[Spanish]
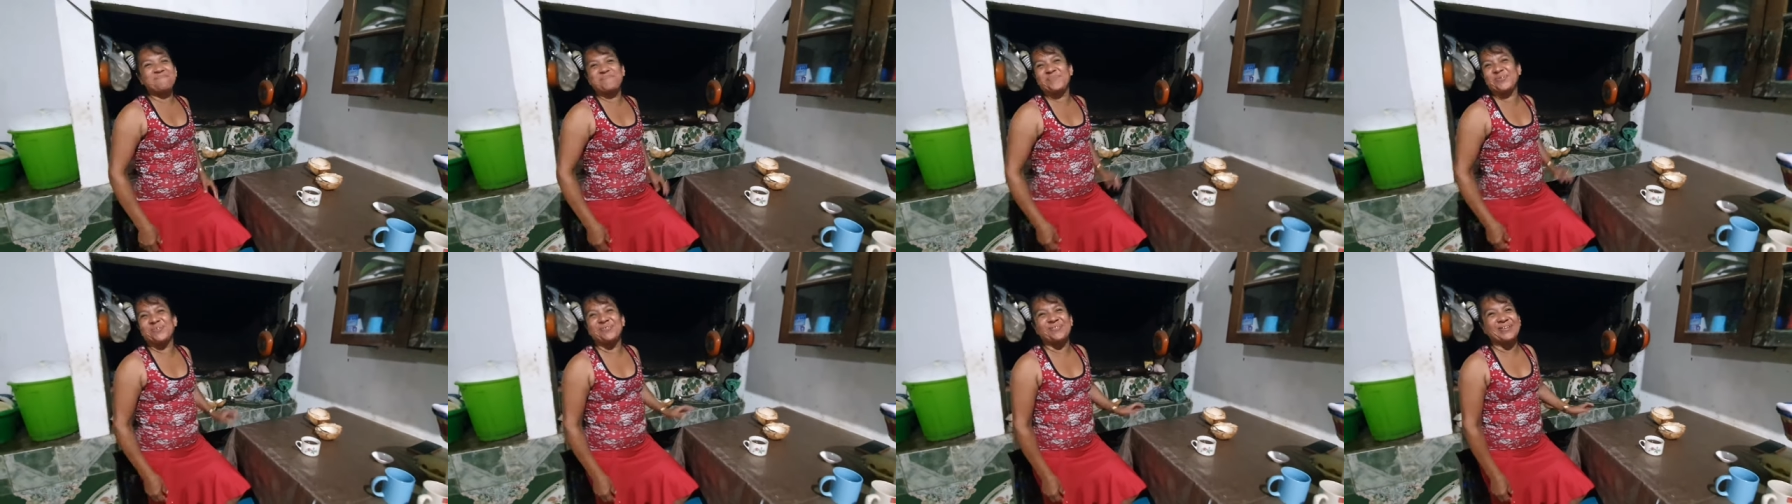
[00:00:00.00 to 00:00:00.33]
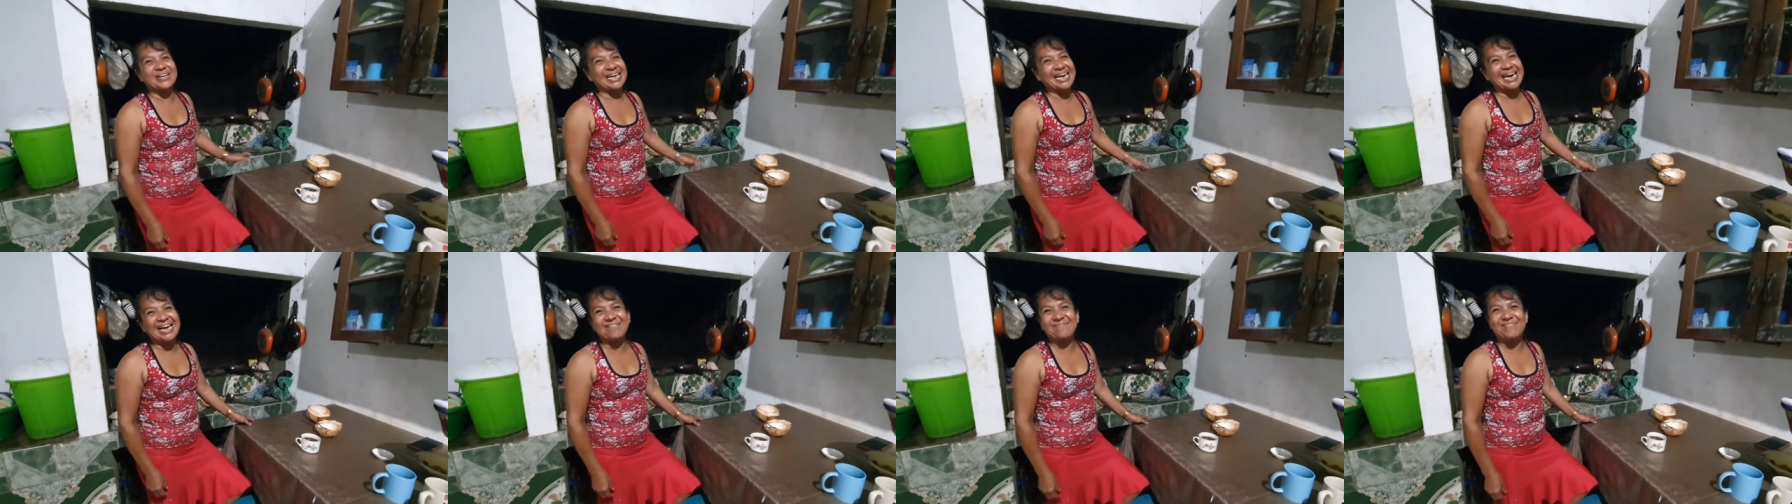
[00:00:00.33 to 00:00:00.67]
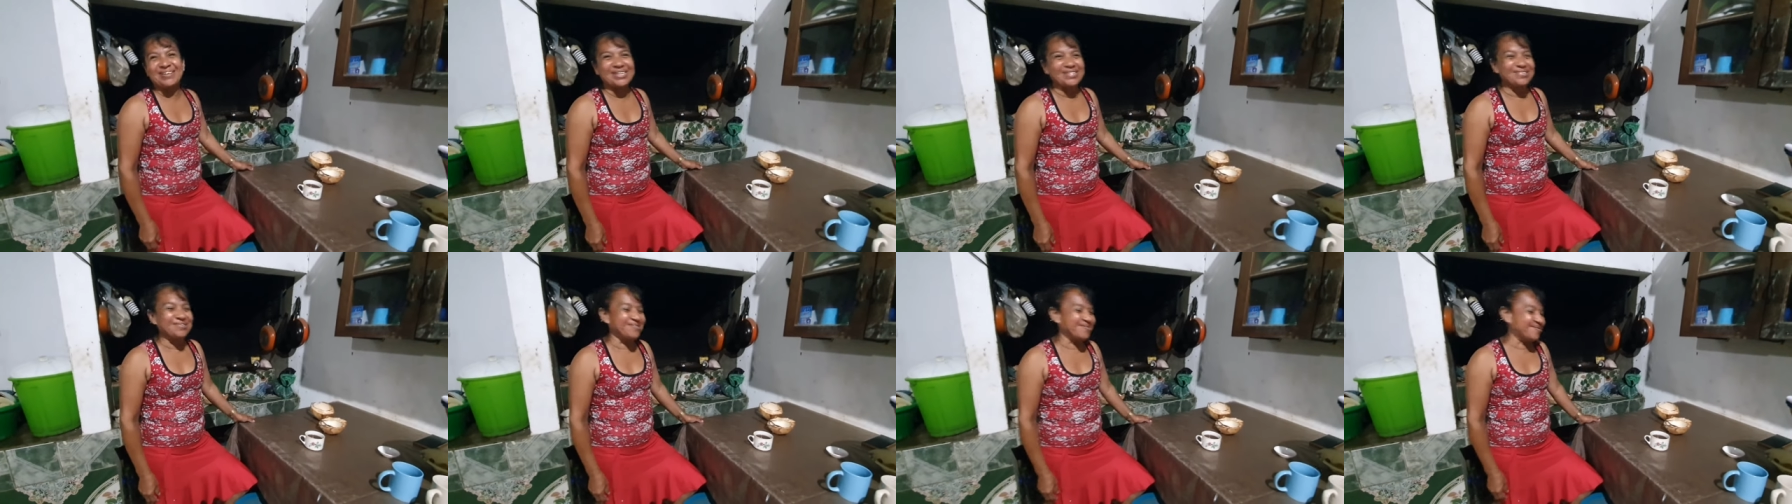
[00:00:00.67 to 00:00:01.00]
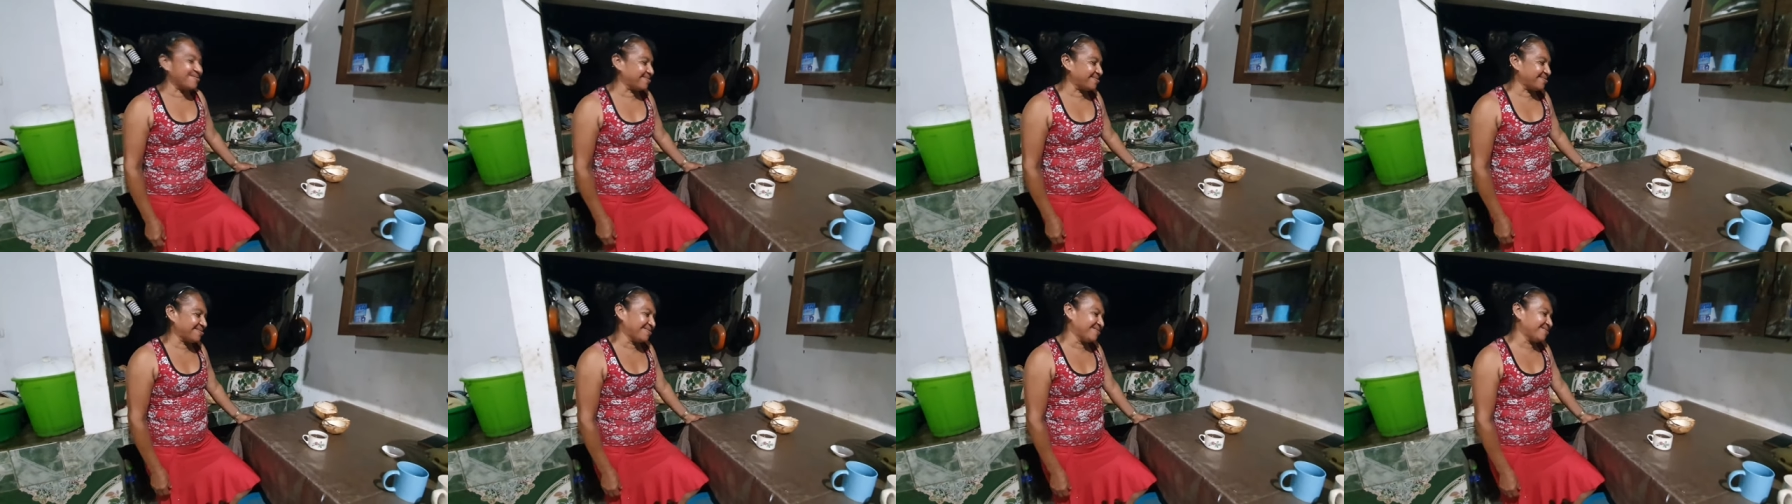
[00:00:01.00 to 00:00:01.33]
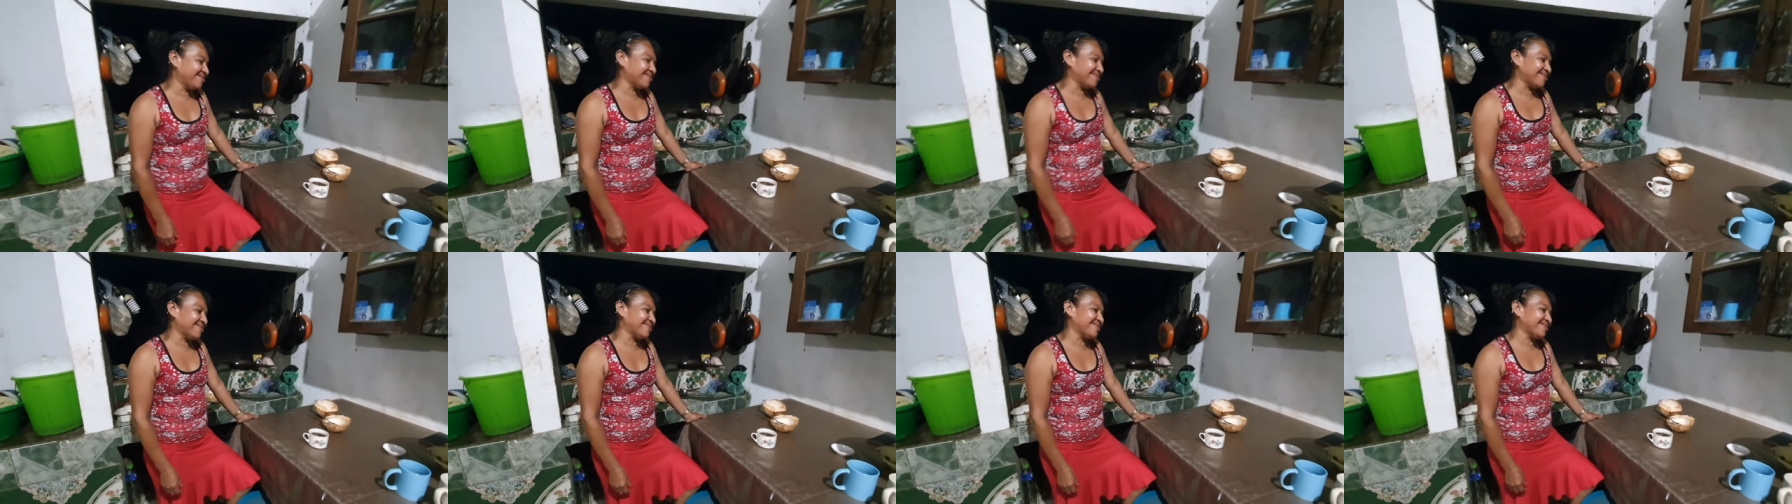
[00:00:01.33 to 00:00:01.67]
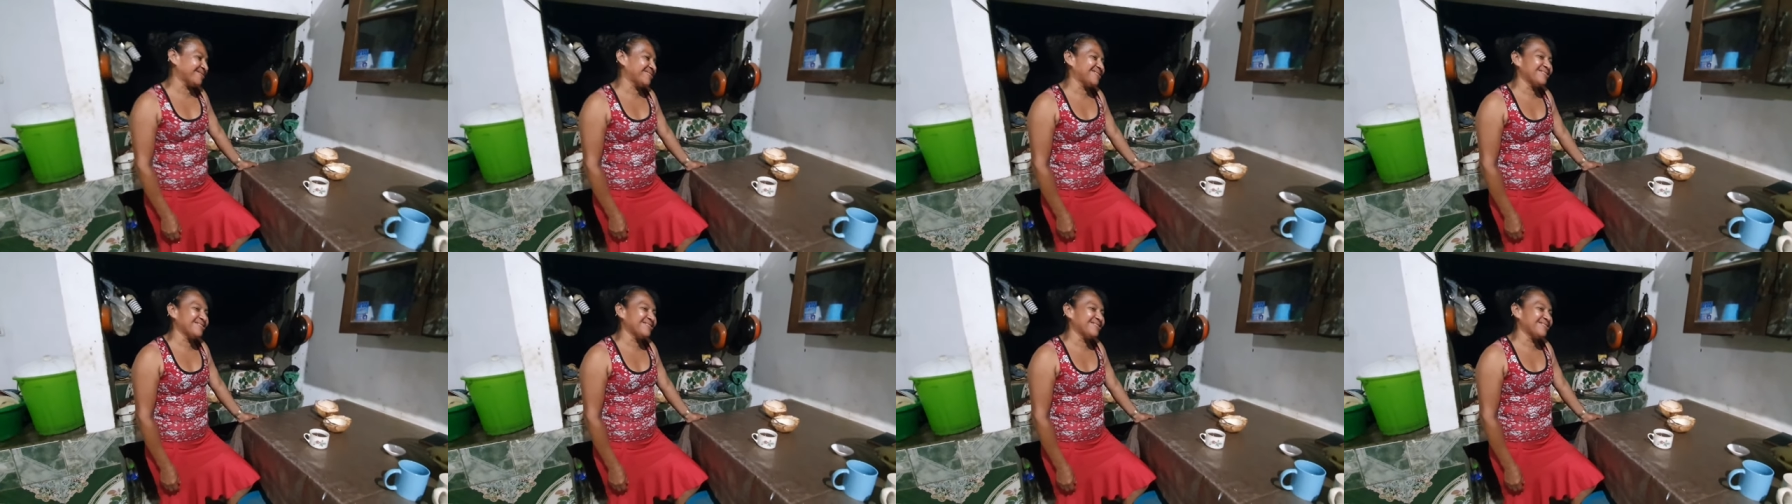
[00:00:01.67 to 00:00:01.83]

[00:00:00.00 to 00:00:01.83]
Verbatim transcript: pero el Kelvin no, no,